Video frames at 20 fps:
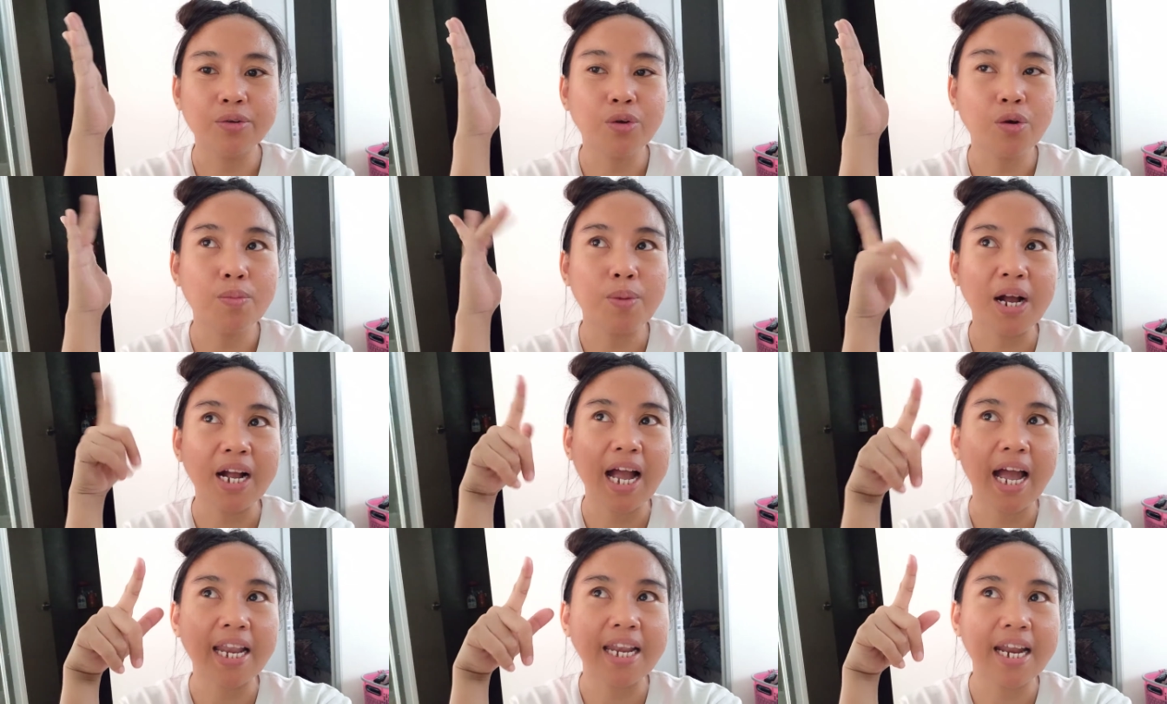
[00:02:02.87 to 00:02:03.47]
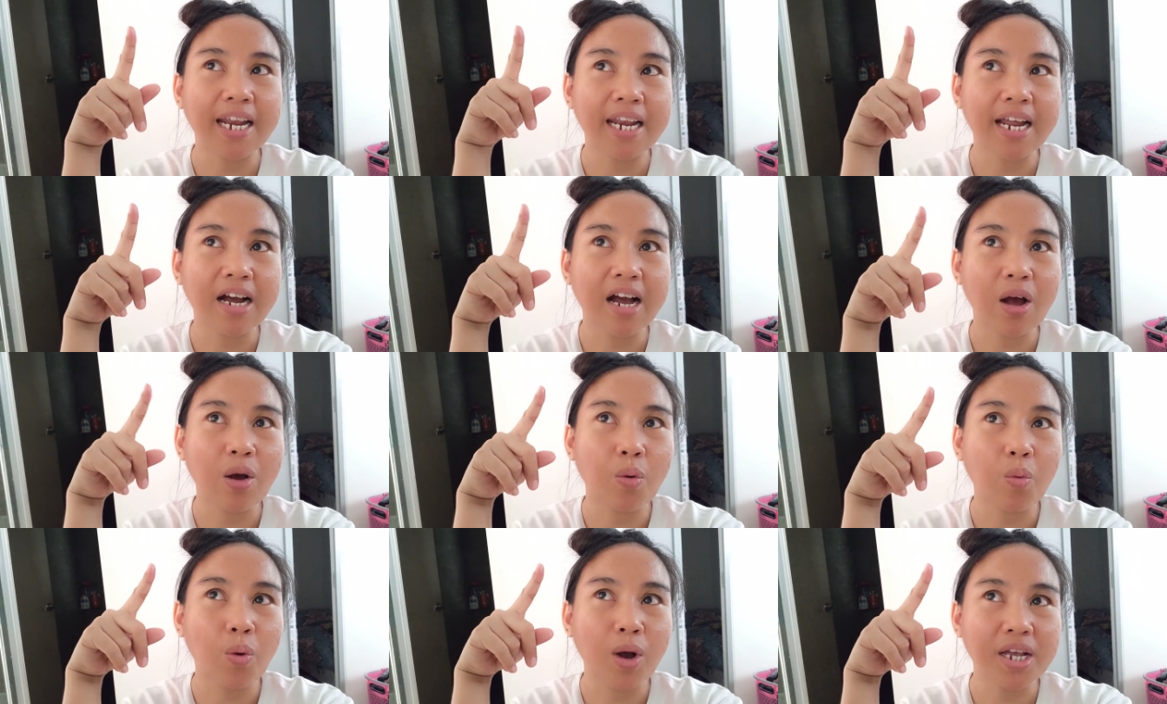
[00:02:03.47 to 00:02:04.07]
gumagala lang
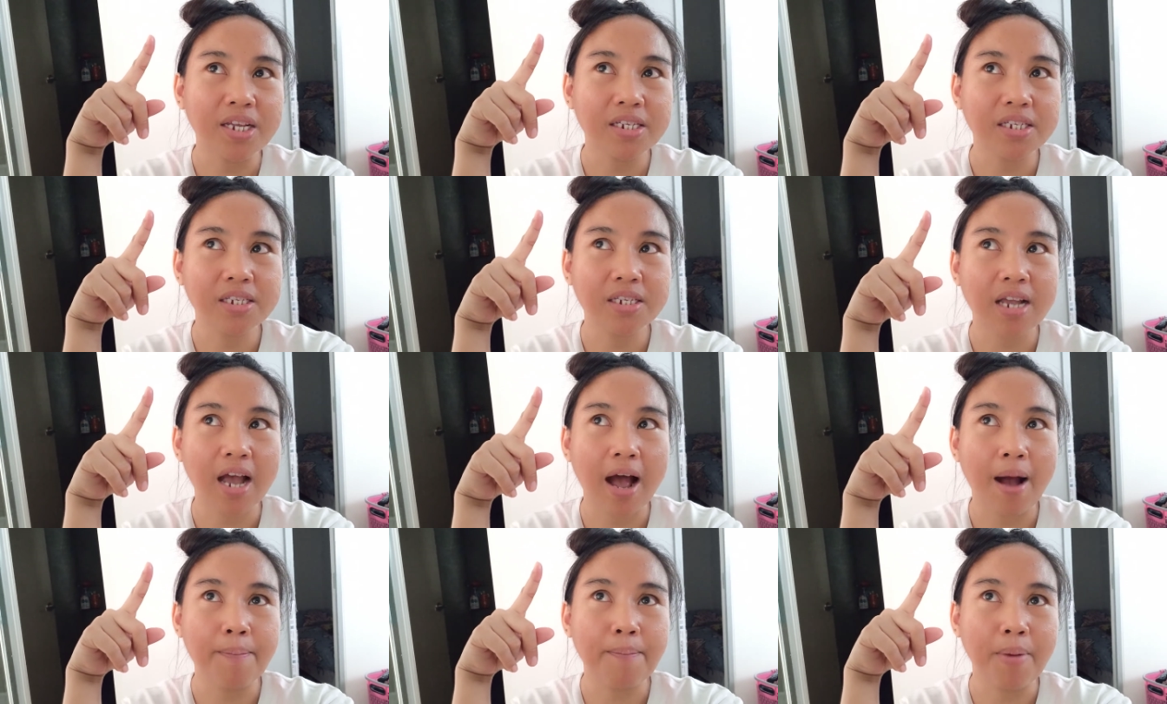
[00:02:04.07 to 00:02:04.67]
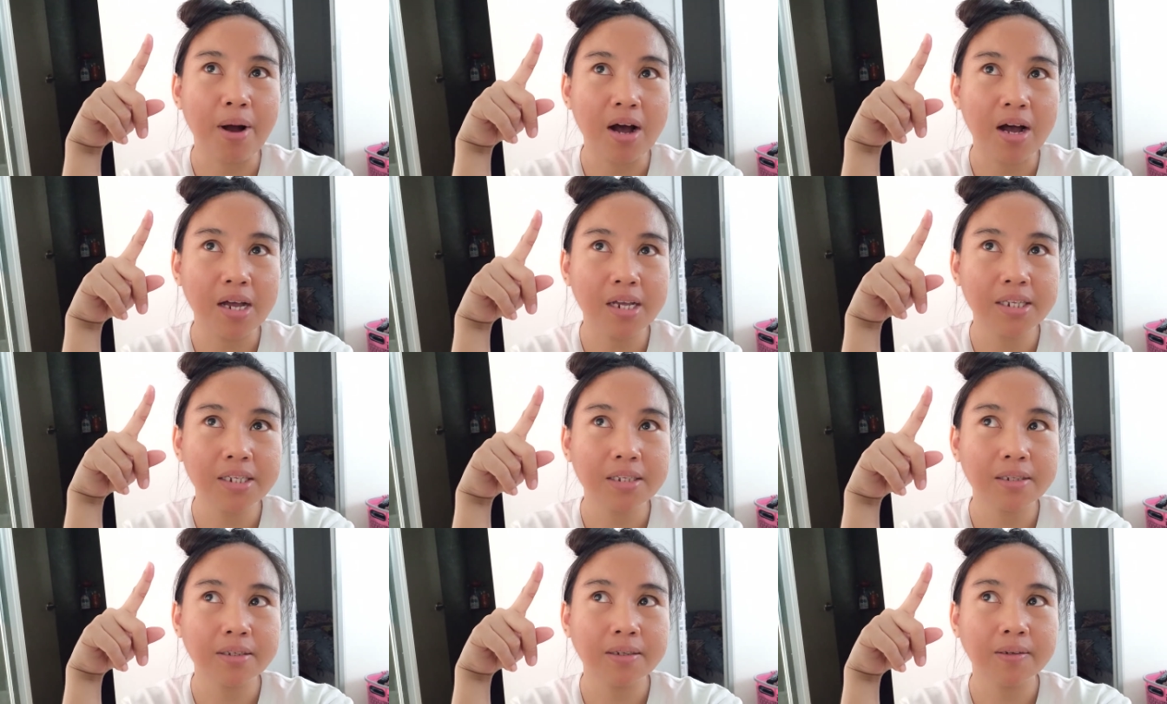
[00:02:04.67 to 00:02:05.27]
ako once a
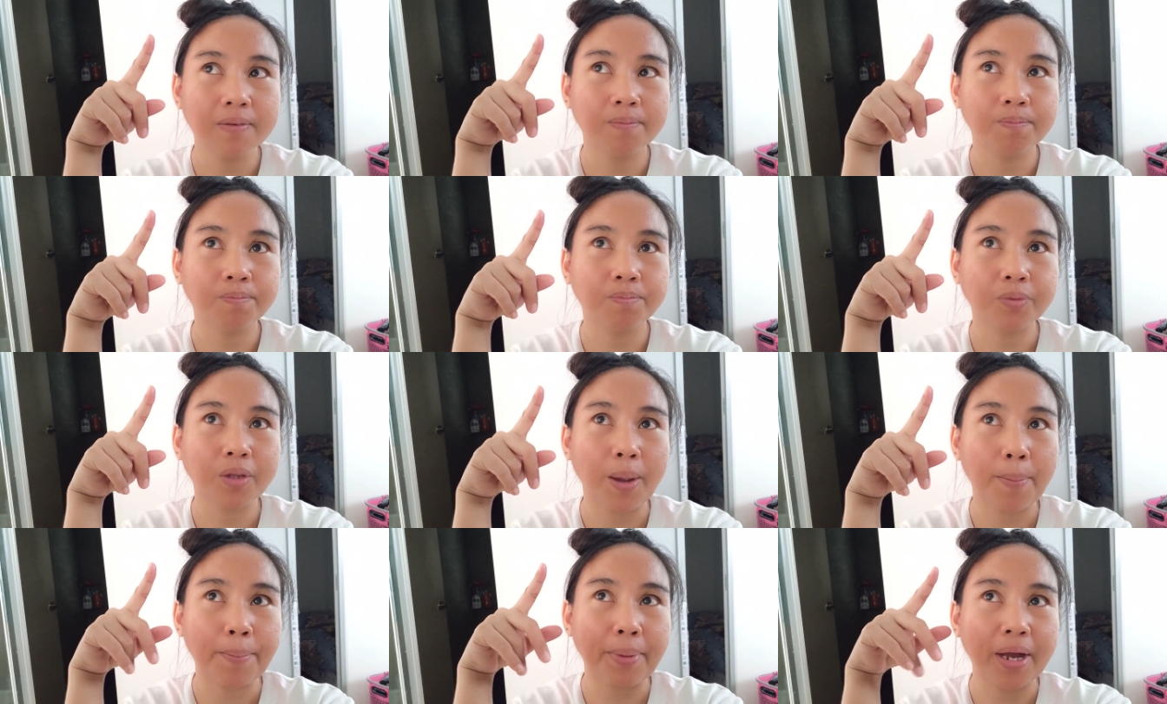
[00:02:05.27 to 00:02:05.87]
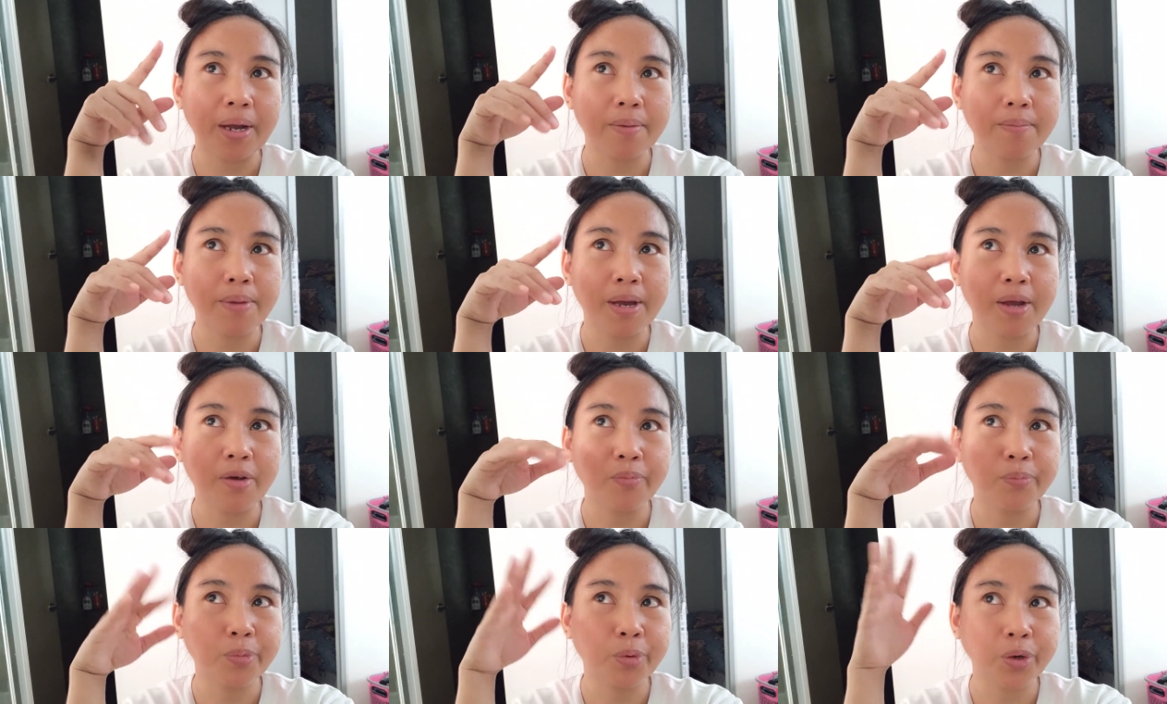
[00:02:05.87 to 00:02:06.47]
month kapag
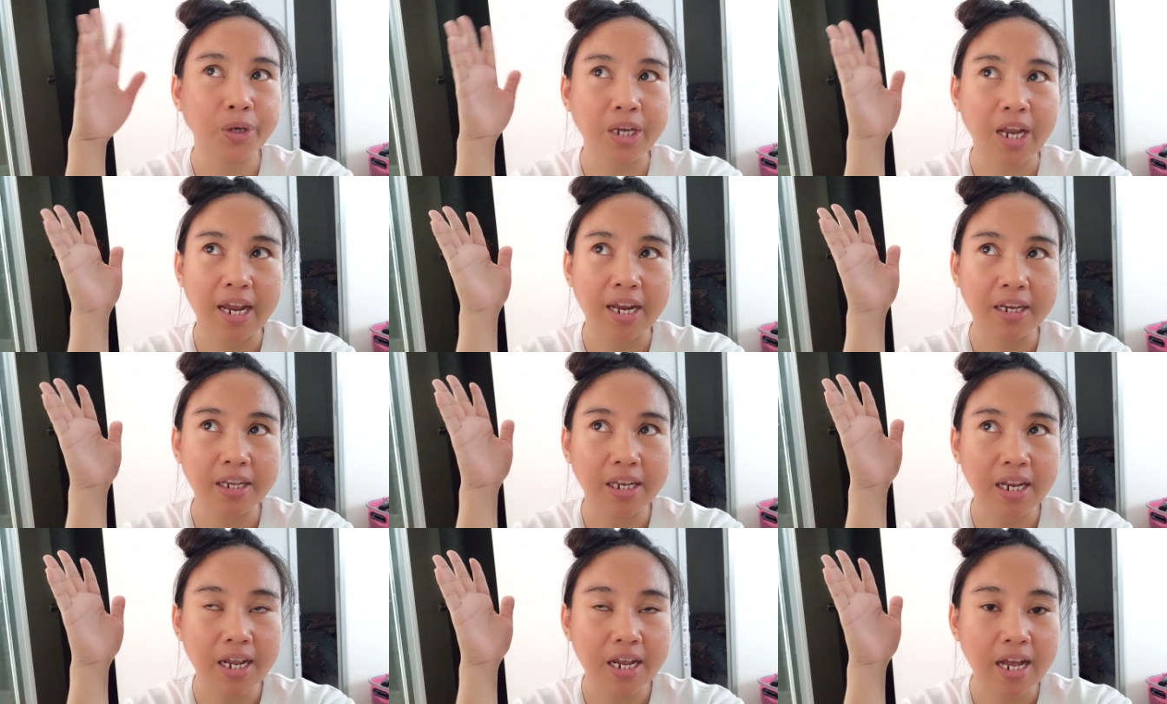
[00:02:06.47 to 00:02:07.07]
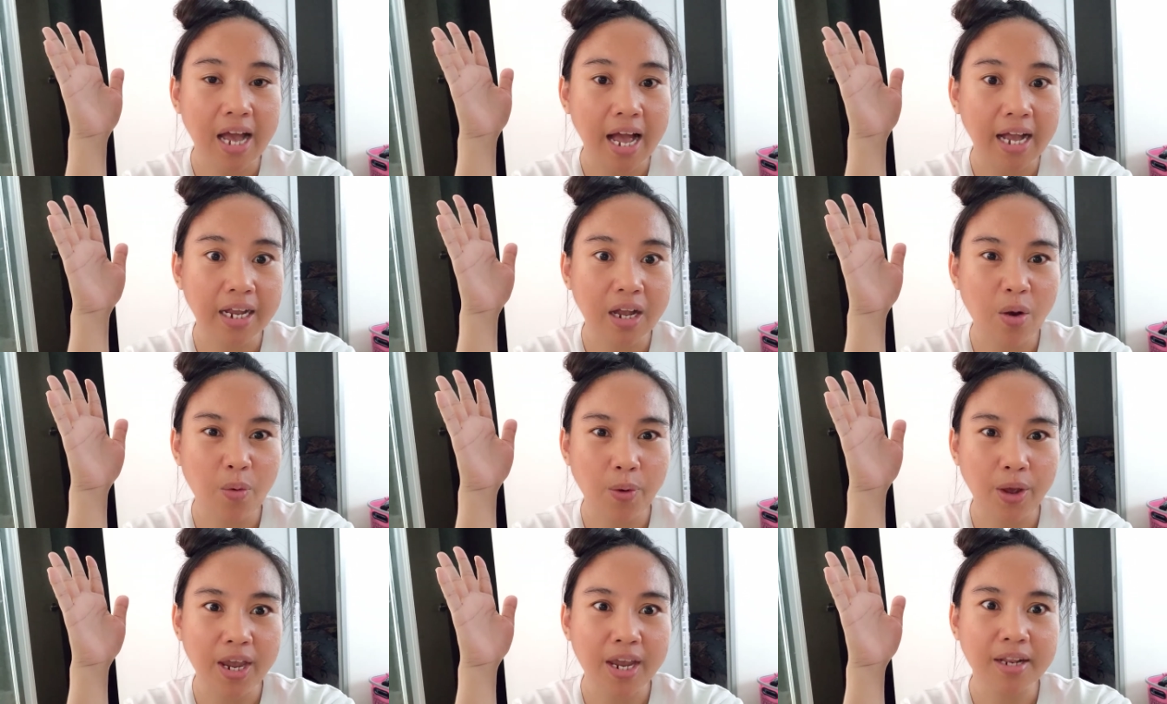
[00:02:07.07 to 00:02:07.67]
may importanteng
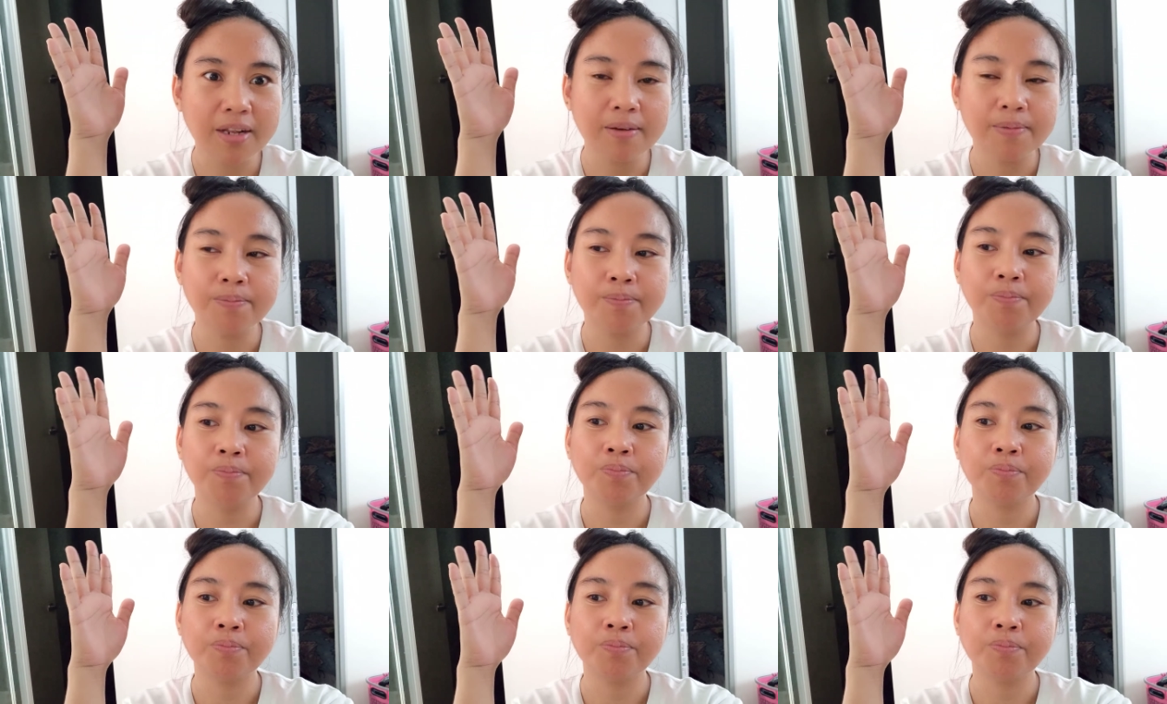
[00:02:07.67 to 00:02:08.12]
gagawin